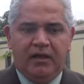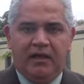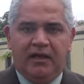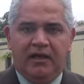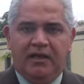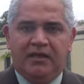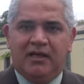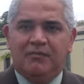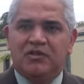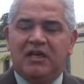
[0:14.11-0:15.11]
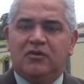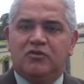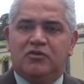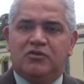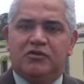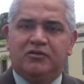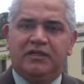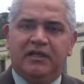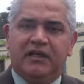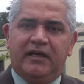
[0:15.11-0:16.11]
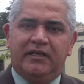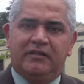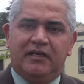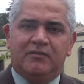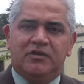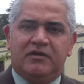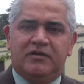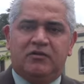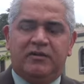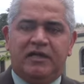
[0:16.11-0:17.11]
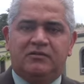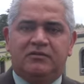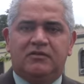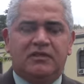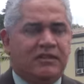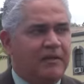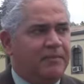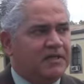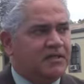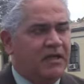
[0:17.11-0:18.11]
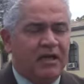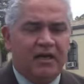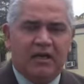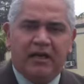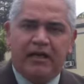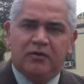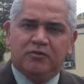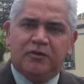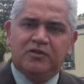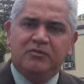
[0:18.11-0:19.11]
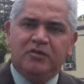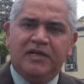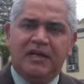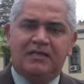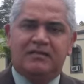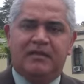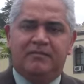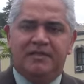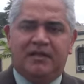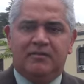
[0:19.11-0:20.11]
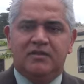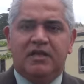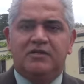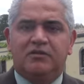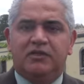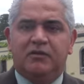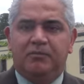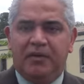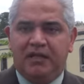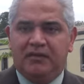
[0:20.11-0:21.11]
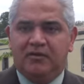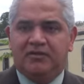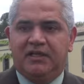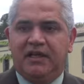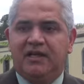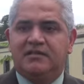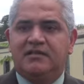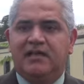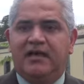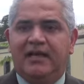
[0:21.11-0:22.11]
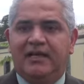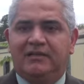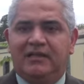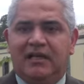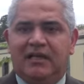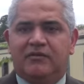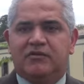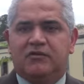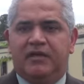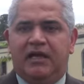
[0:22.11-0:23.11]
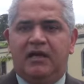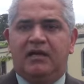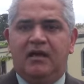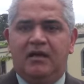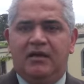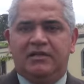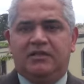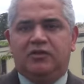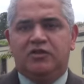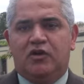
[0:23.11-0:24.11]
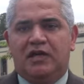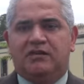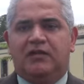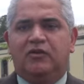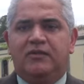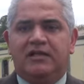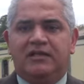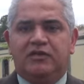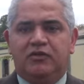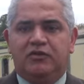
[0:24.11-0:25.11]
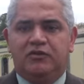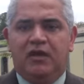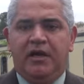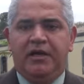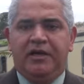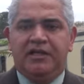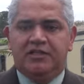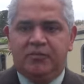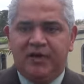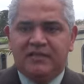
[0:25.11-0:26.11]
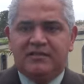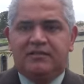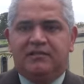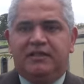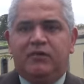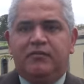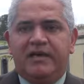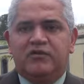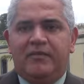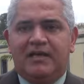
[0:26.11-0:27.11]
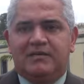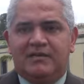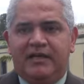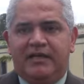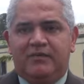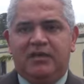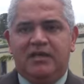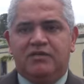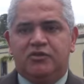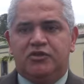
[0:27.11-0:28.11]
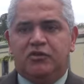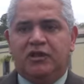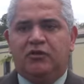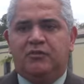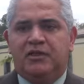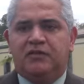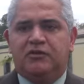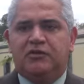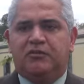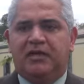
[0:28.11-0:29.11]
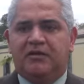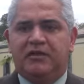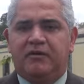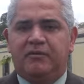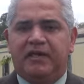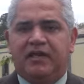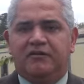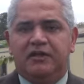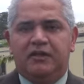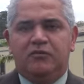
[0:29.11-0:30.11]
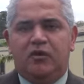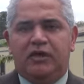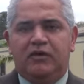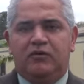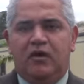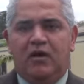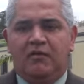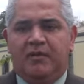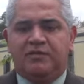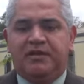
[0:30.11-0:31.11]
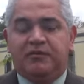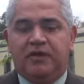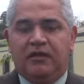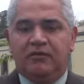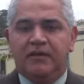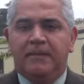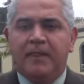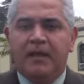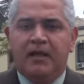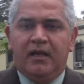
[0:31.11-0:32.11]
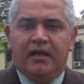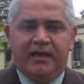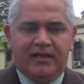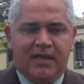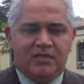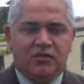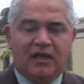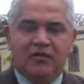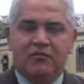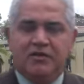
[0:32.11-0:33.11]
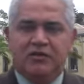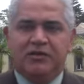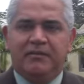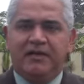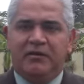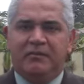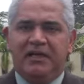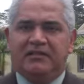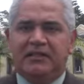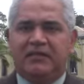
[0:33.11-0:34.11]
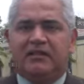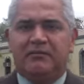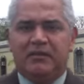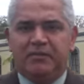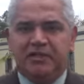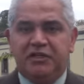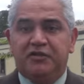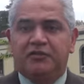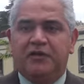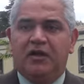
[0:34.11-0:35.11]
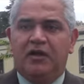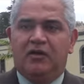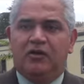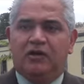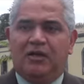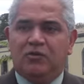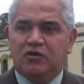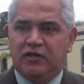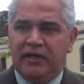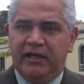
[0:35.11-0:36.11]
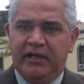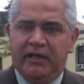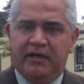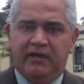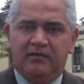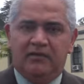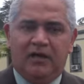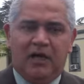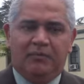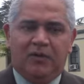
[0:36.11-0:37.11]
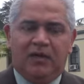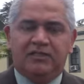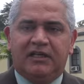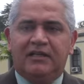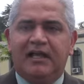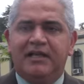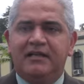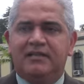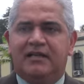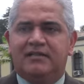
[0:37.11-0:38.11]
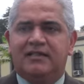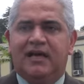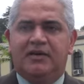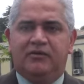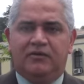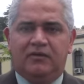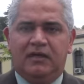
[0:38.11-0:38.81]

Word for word: Eh, y llegamos a la conclusión de que tenemos que resolver esto en dos etapas. En los próximos días empezaremos a discutir un plan de contingencia eléctrica que resolverá la situación hasta el 2018 y después de un mes o más seguiremos la discusión del 2018 para arriba para definir un modelo más perdurable. En el caso de la Comisión de Medio Ambiente, que también presido, logramos eh, aprobar tres leyes en este año.